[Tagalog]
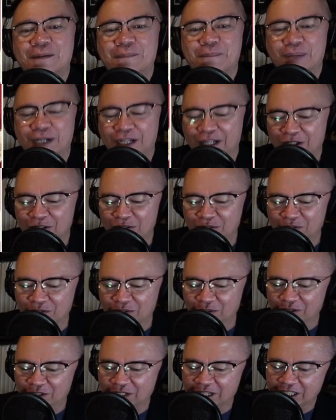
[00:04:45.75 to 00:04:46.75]

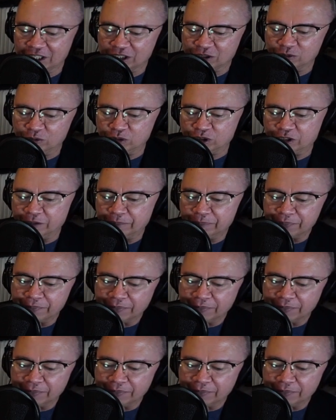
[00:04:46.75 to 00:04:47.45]
Panginoong Jesus.